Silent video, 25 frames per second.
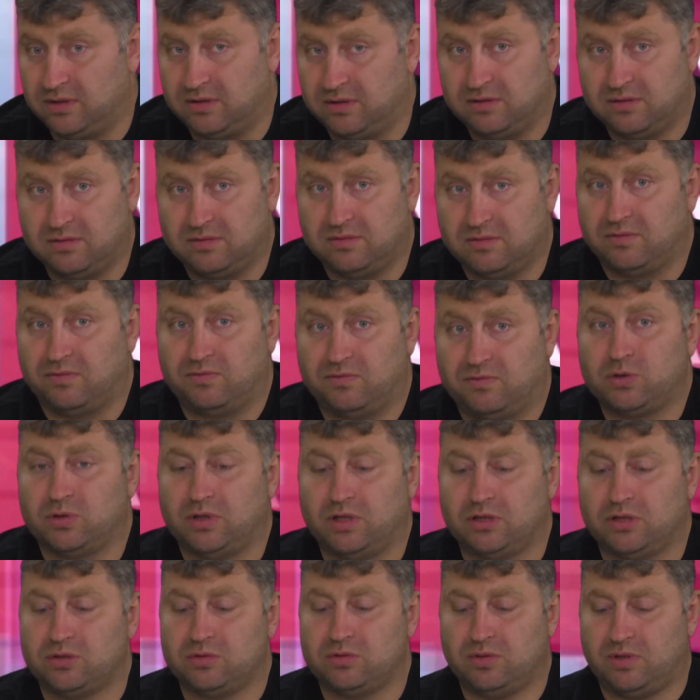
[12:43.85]
И э, все
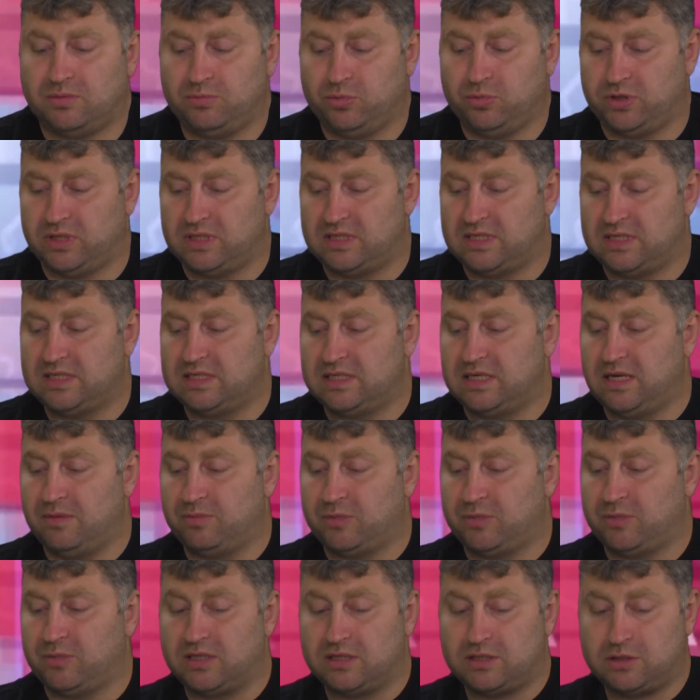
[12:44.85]
должно работать
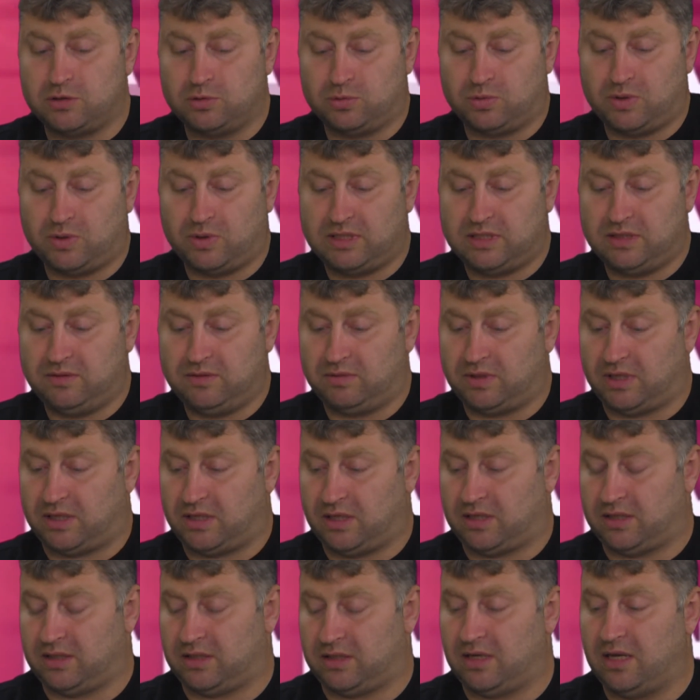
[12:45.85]
системно, а не ситуативно,
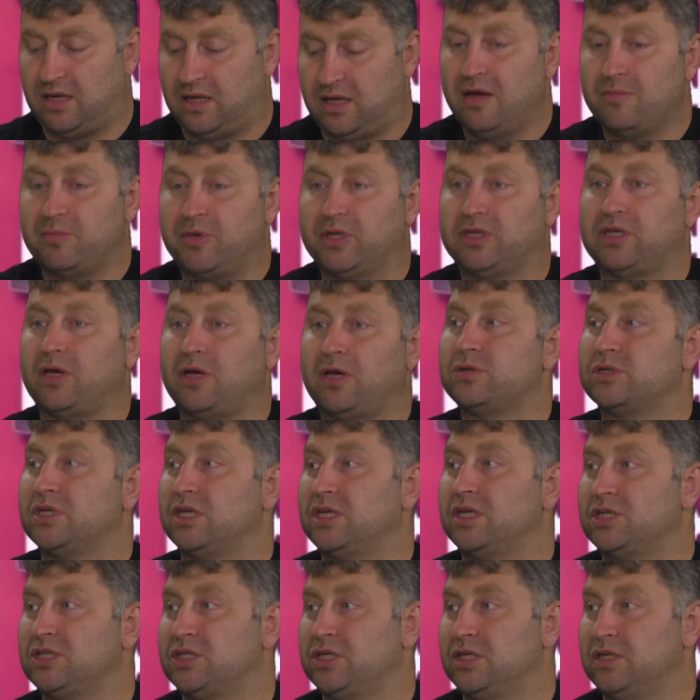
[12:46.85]
как это
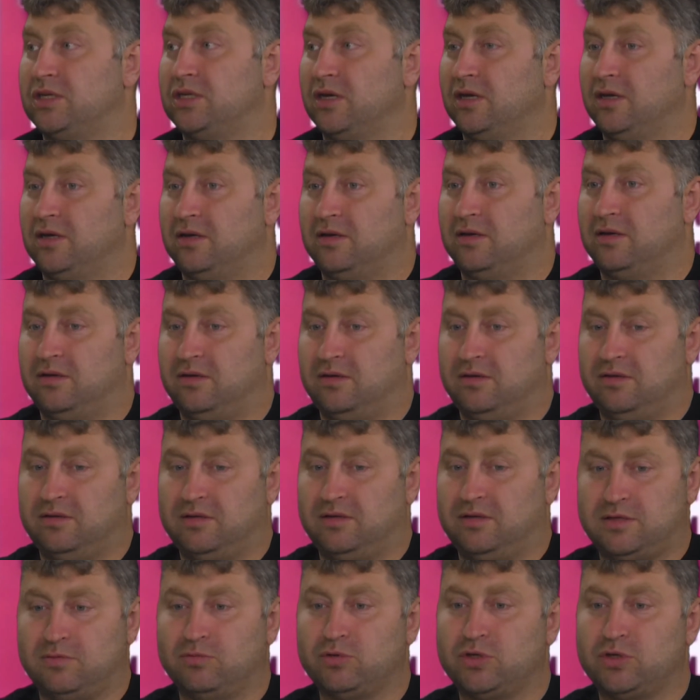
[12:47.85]
пытаются решить э,
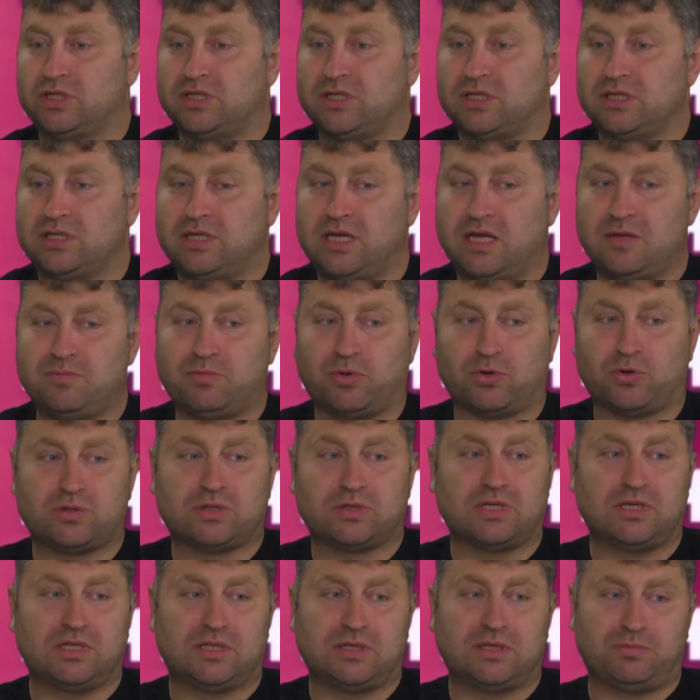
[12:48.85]
на сегодняшний день день,
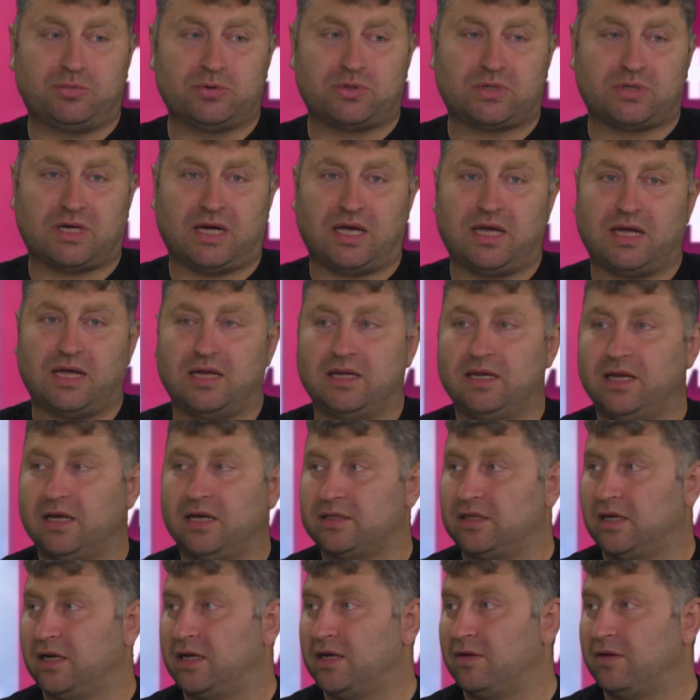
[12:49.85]
просто не допуская
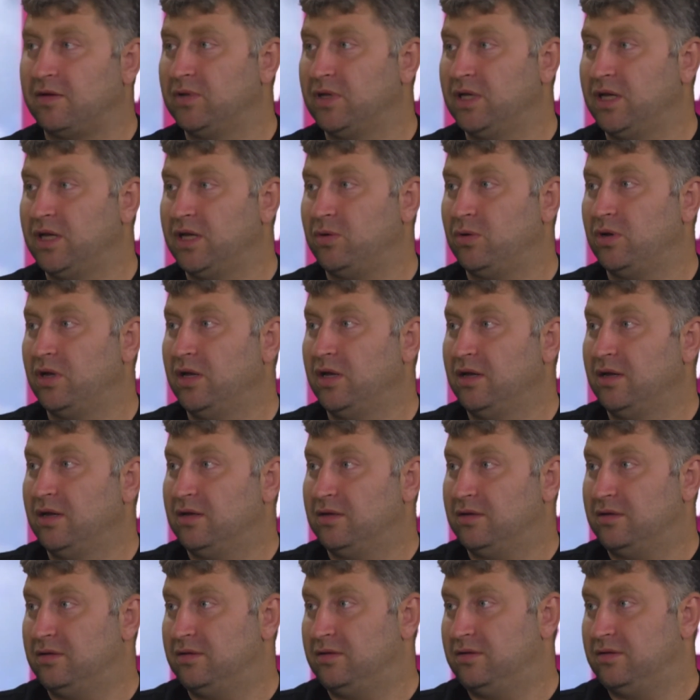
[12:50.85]
электрика в Лео,
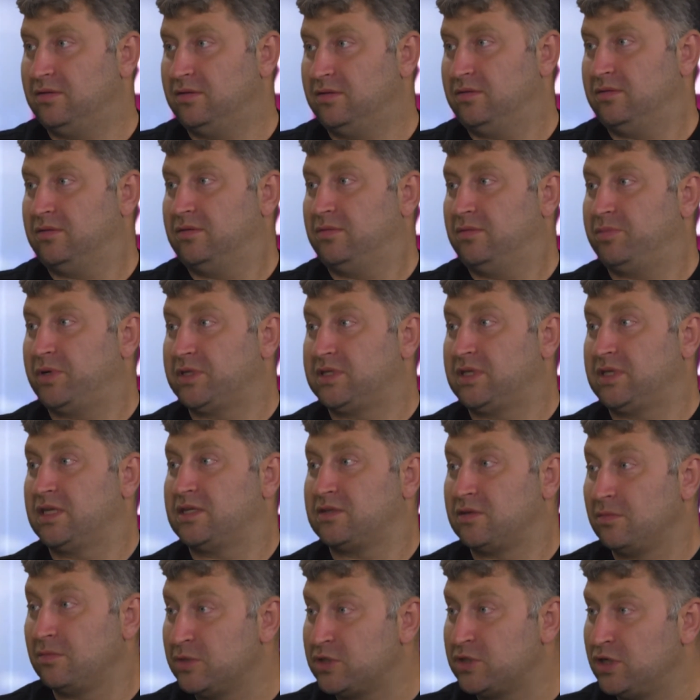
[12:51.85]
э,
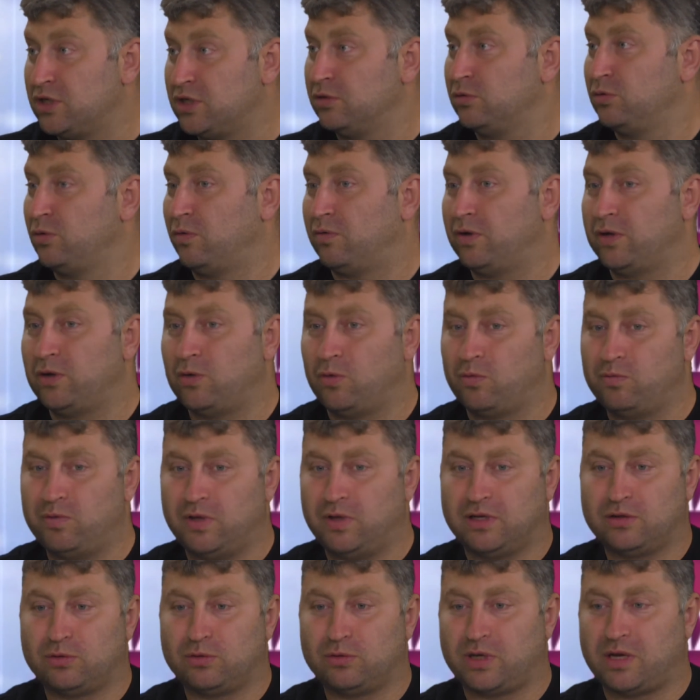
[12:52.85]
посредством очередного, я
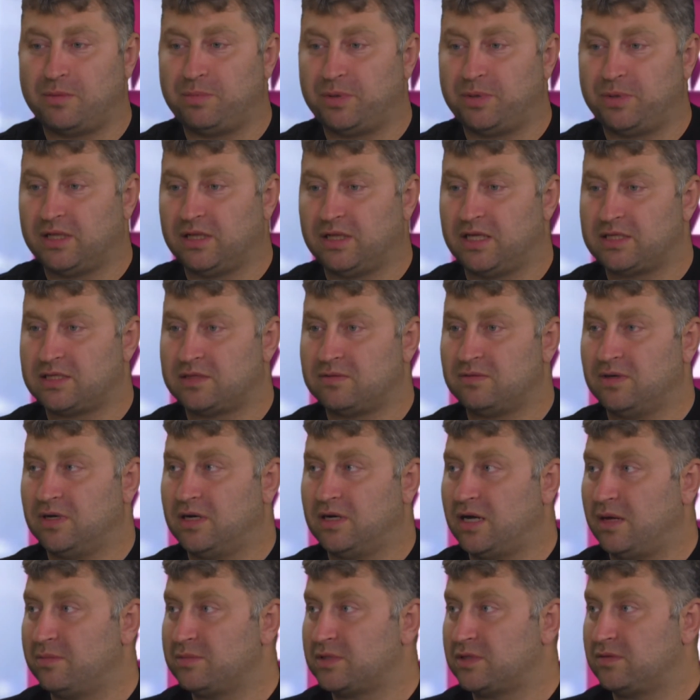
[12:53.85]
уверен, рукоприкладства и
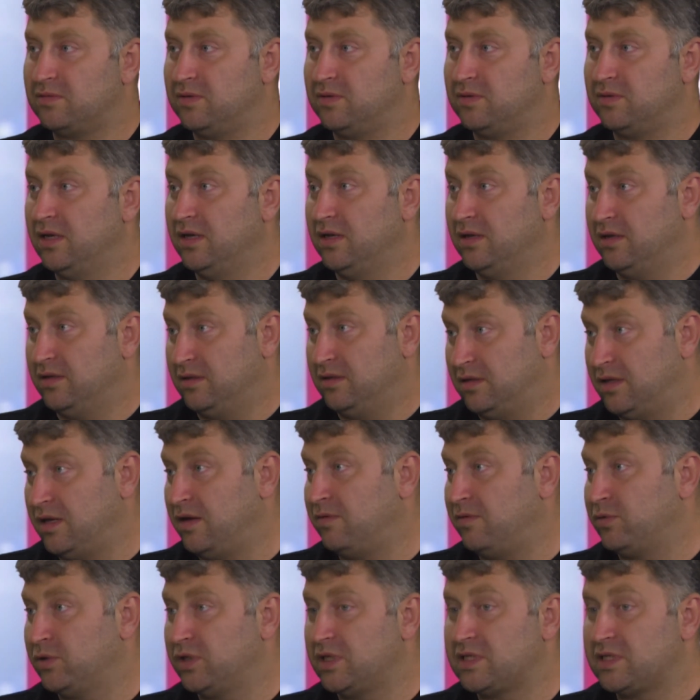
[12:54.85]
хамства
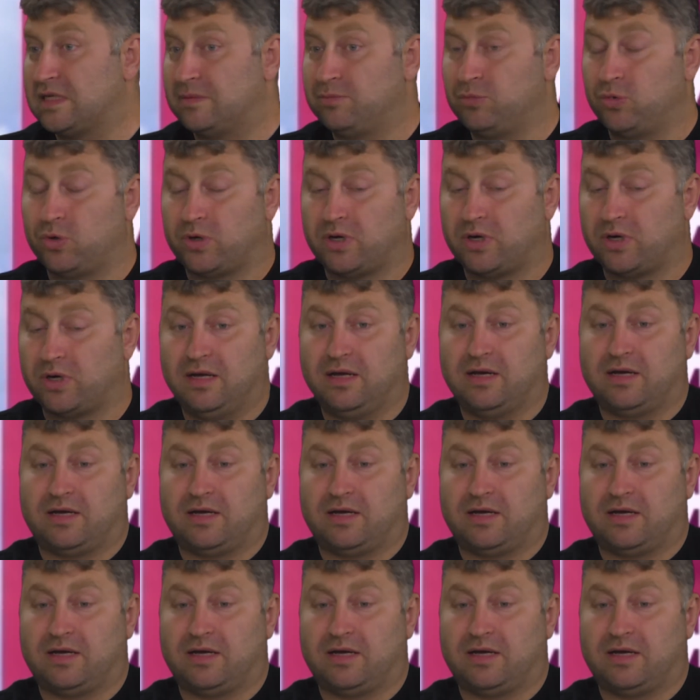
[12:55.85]
на водозабор.